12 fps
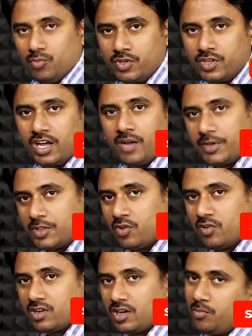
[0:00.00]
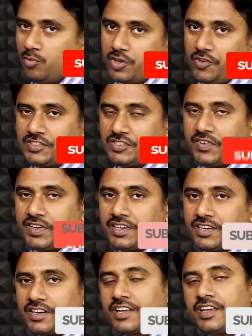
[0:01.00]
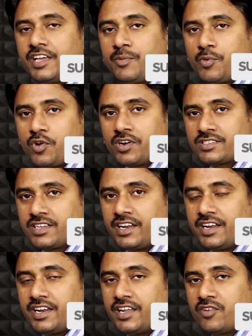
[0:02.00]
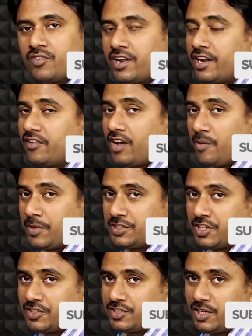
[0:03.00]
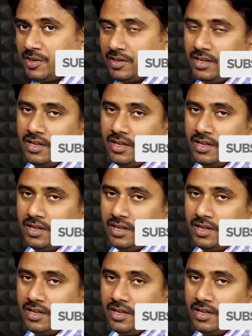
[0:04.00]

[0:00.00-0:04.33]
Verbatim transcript: ముందుగా మీతో ఒక ముఖ్య విషయం ఏంటంటే ఈ ప్రోడక్ట్స్ అన్నిటినీ కూడా నేను అమెజాన్ చే